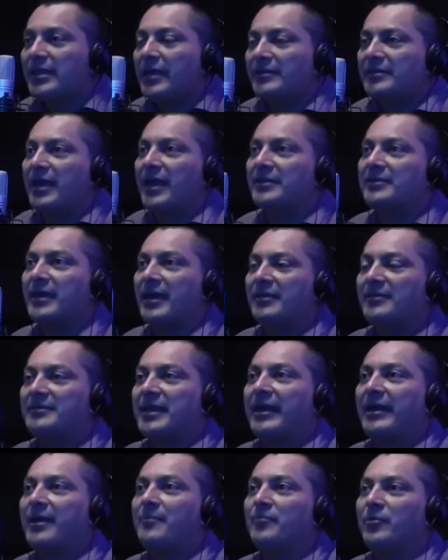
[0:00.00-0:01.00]
Sí, ya, ya,
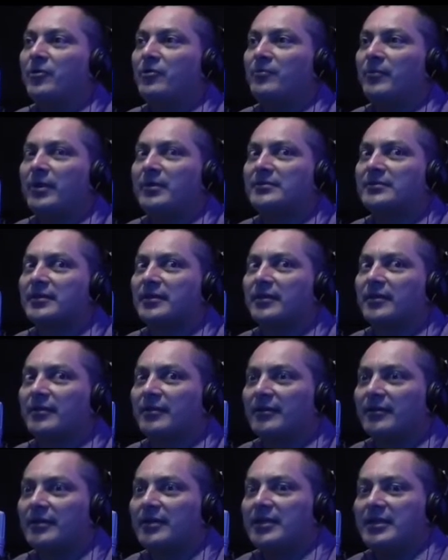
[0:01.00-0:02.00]
ya, ya cambió, me
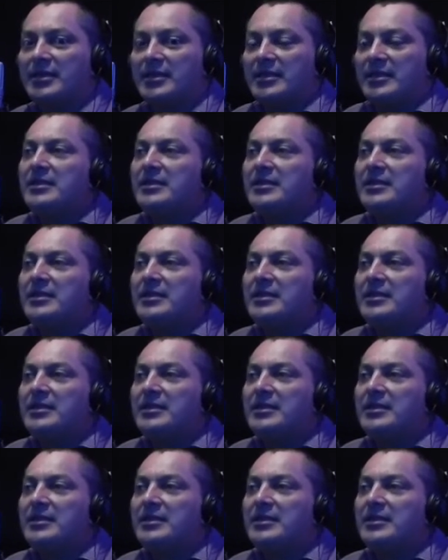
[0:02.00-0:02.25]
dice.